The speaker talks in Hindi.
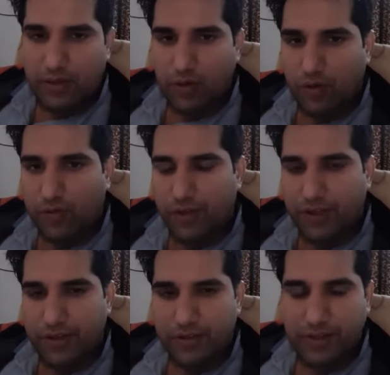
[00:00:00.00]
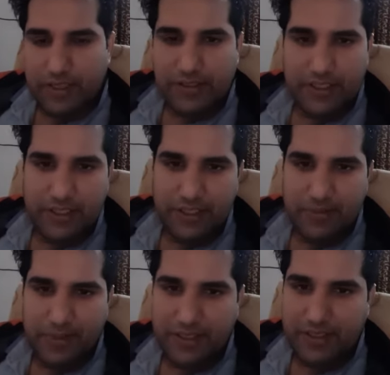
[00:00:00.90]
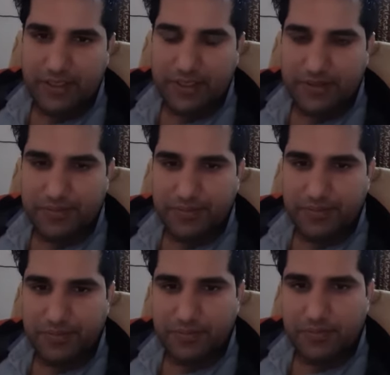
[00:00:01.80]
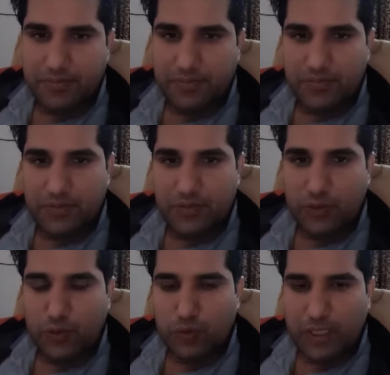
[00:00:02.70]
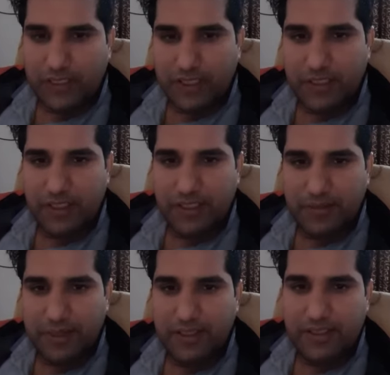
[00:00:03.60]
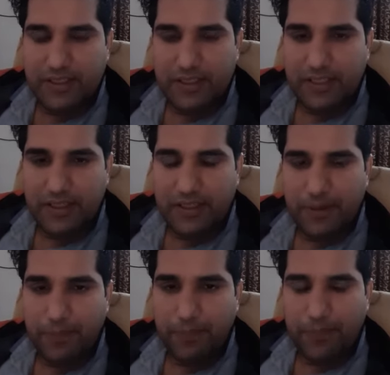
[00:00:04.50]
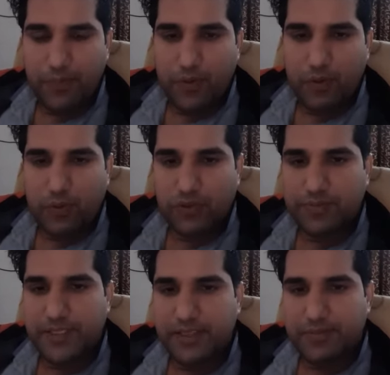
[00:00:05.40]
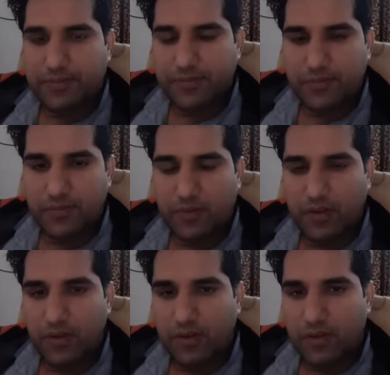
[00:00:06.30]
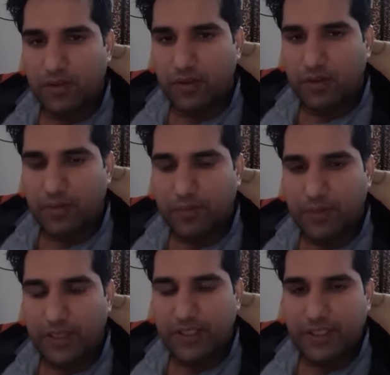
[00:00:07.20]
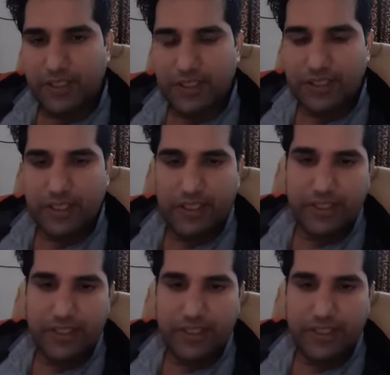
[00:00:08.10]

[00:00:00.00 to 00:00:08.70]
और फिर राजा का निर्माण किया तो जो राजा का निर्माण किया है उसमें मानते हैं कि कई